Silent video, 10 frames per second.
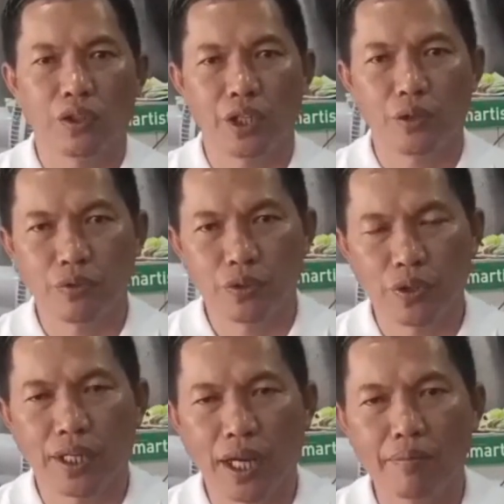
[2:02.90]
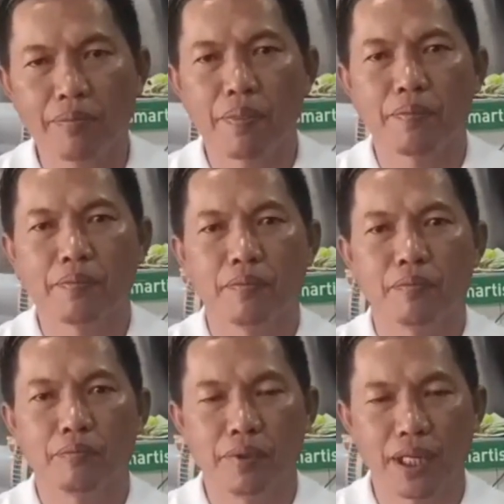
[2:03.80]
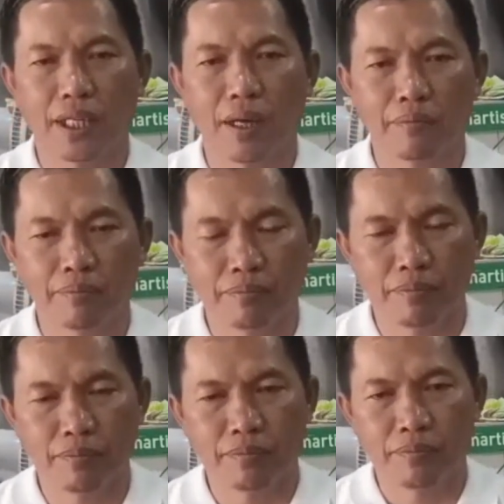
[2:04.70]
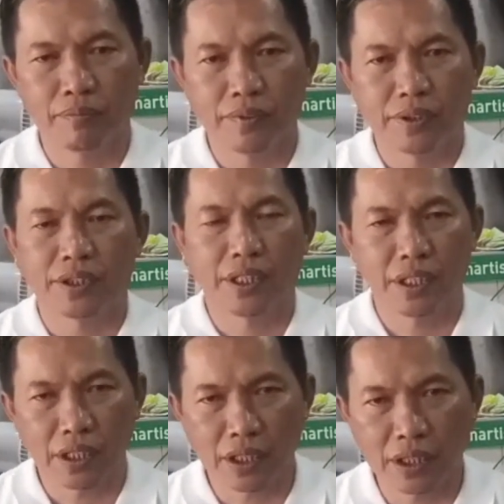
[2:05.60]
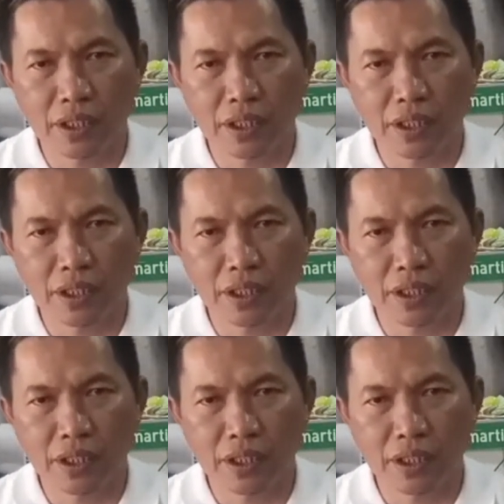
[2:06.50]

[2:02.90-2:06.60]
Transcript: คนในชุมชนนะครับ เพื่อนำเสนอ